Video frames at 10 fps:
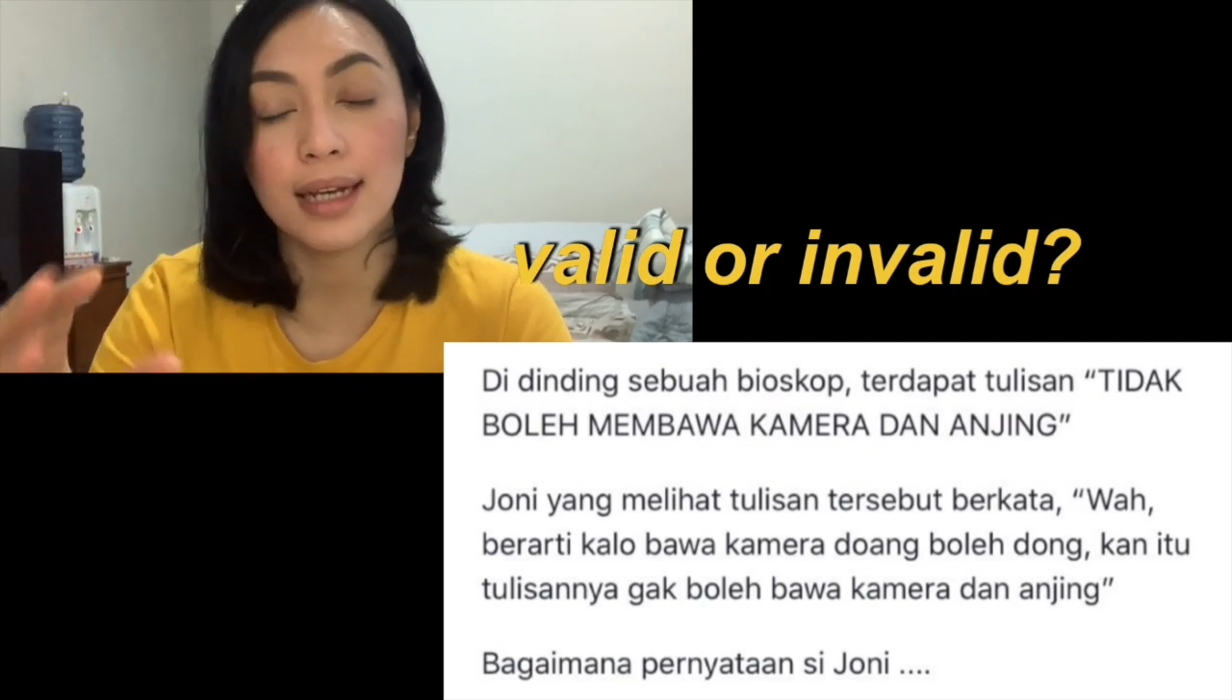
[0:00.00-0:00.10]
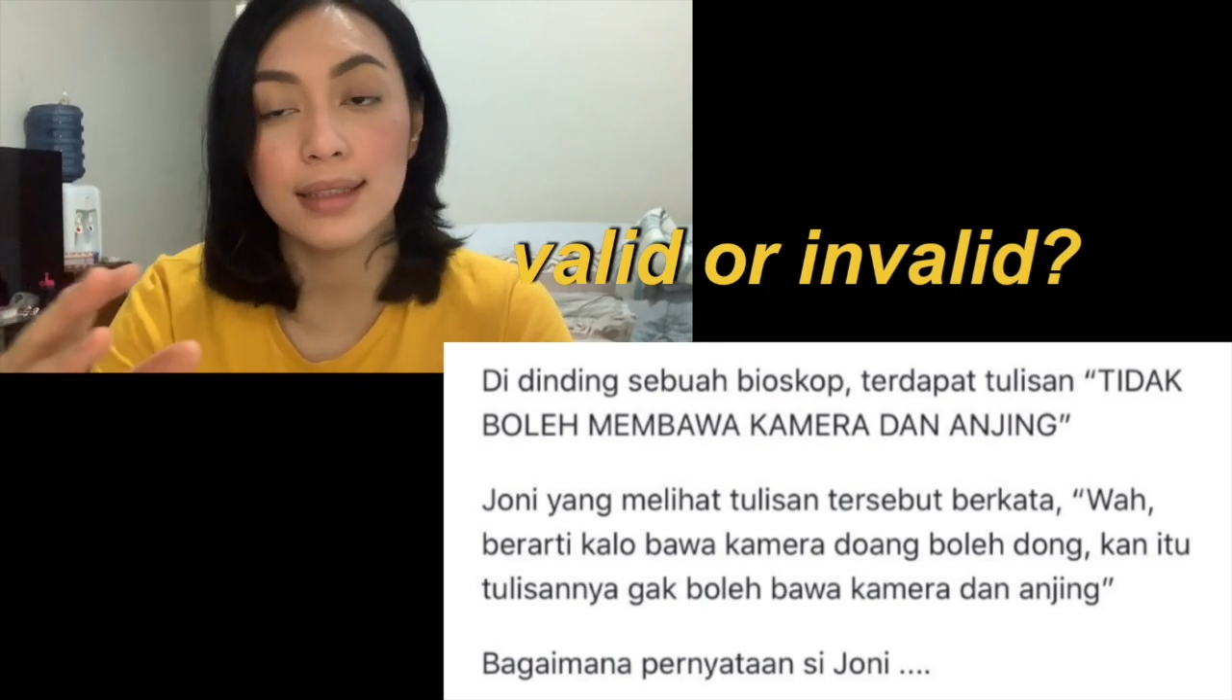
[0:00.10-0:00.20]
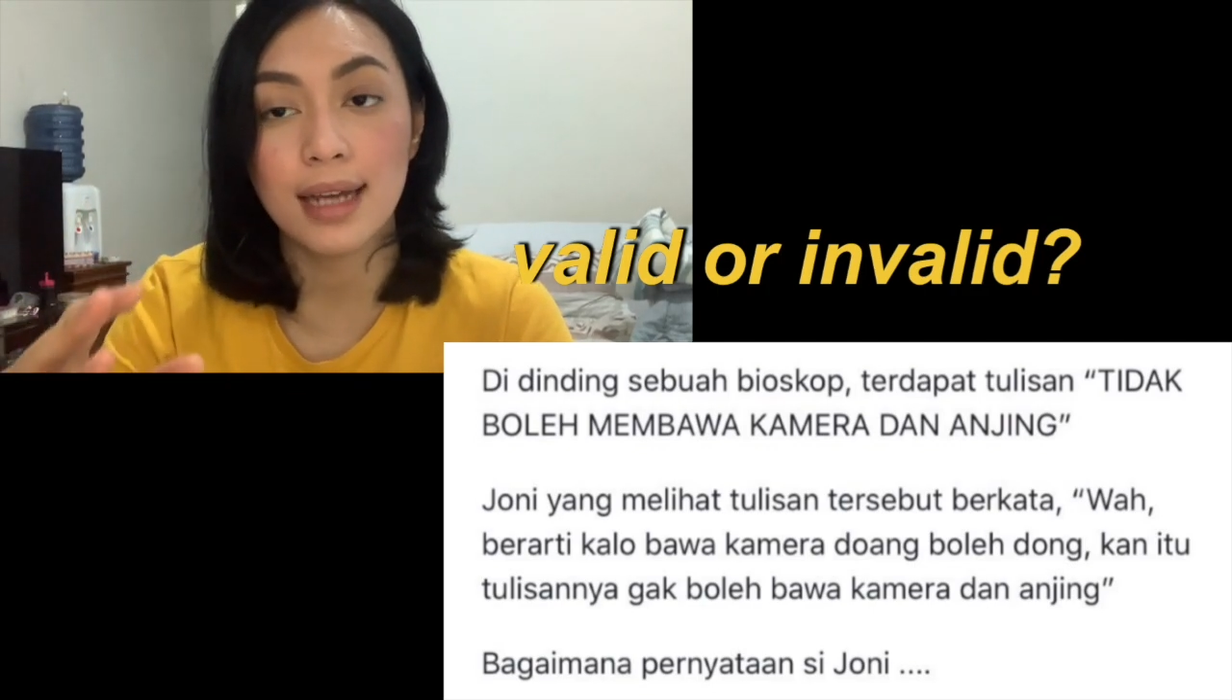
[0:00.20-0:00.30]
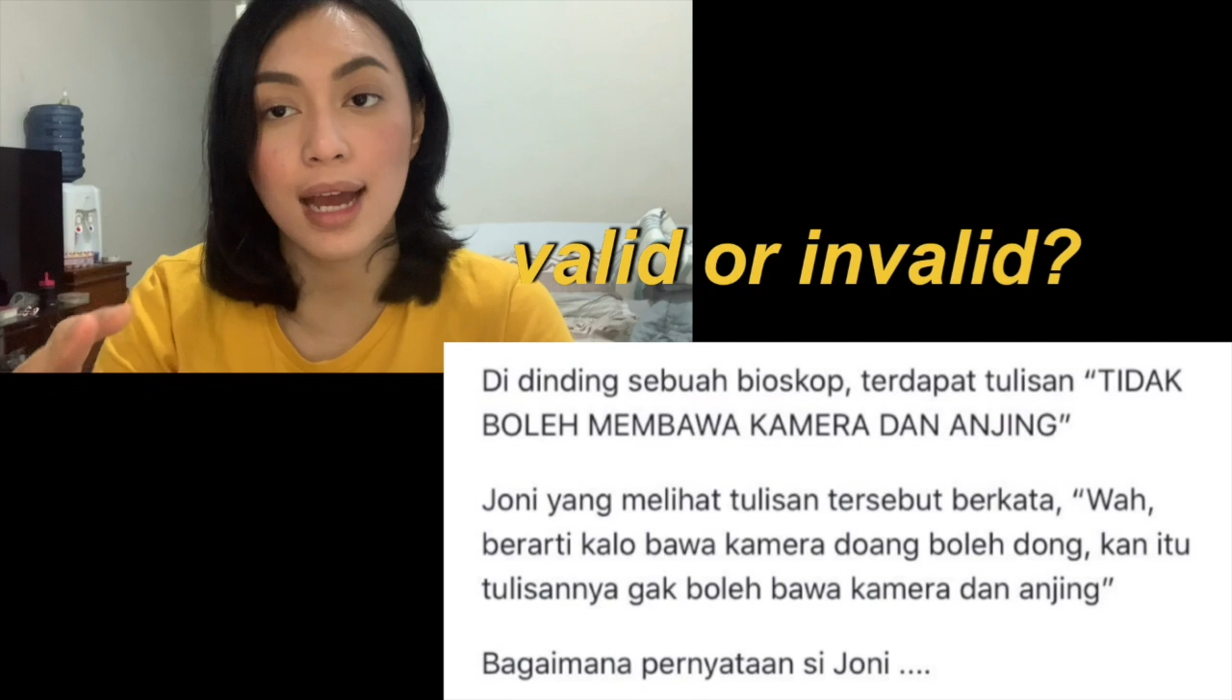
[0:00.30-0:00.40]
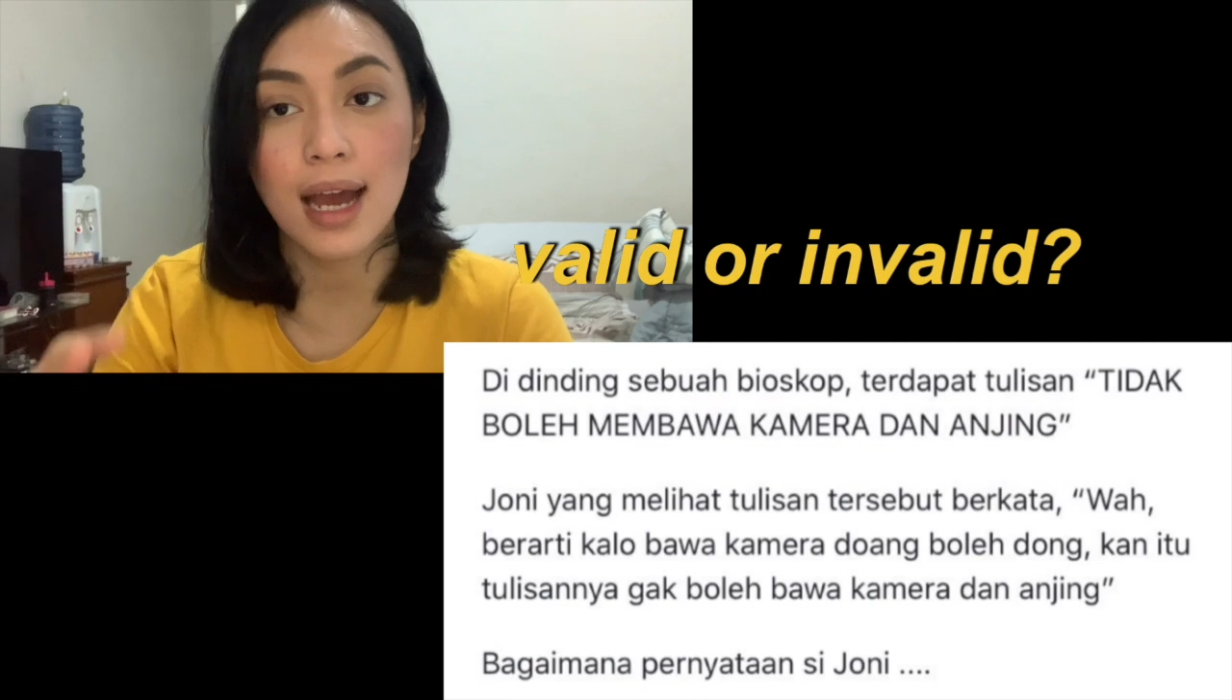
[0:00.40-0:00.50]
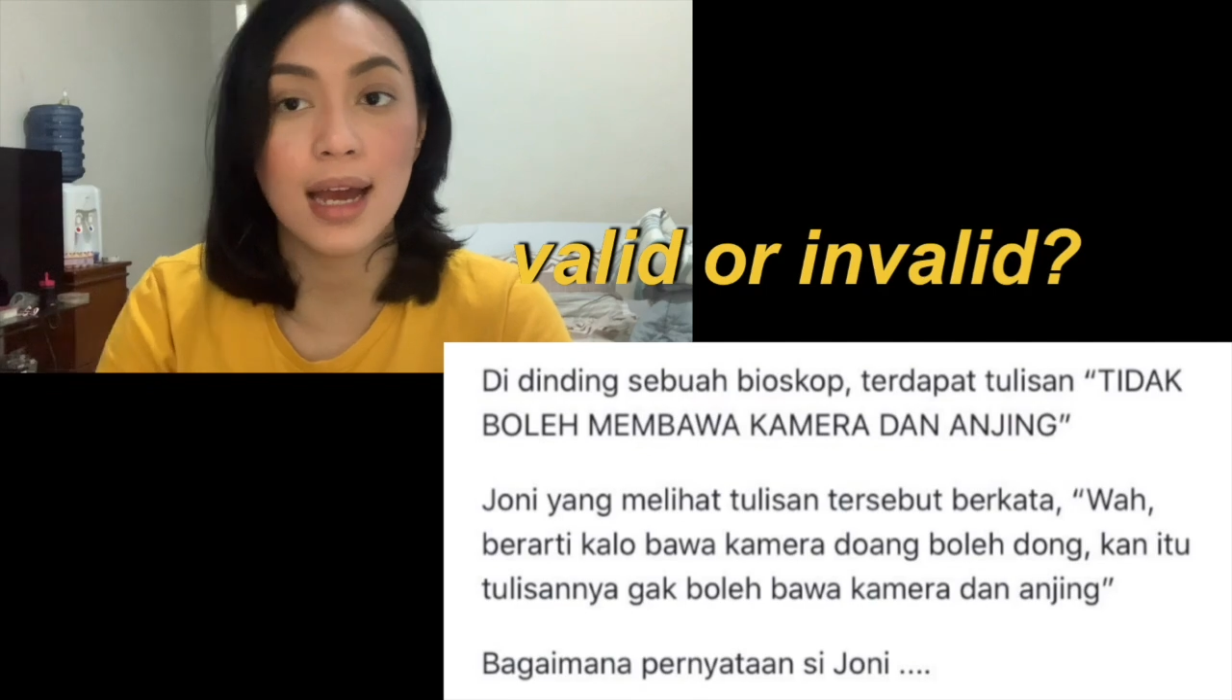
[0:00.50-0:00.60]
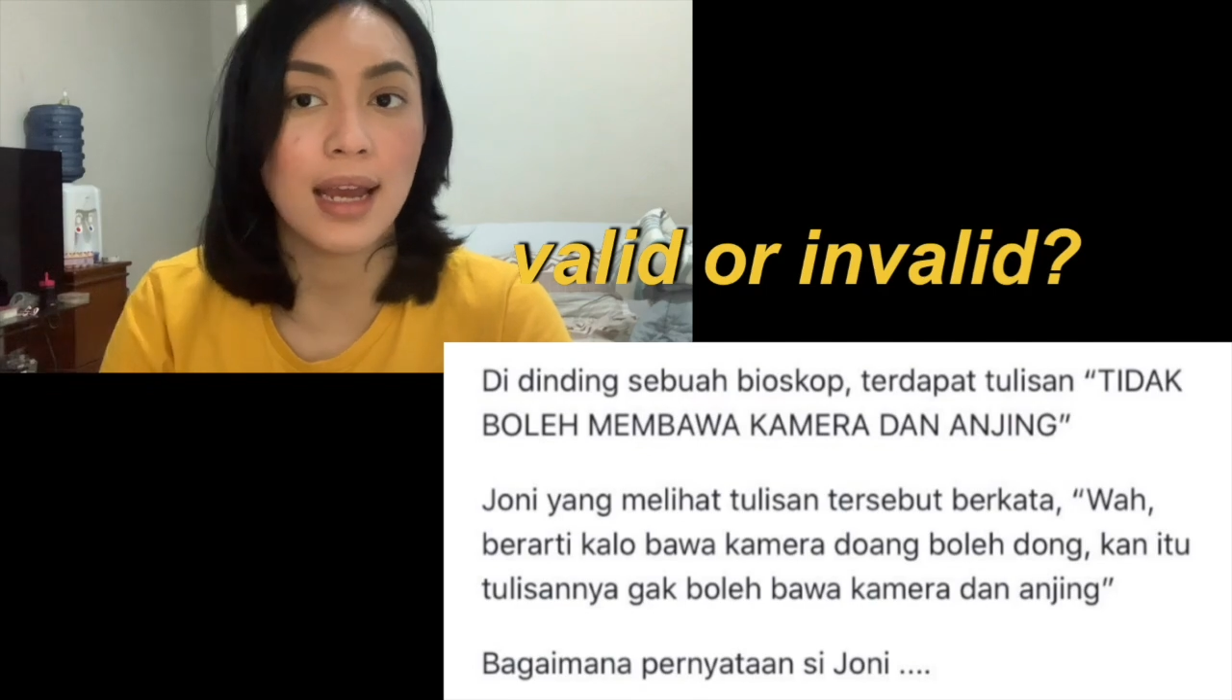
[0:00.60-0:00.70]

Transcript: saja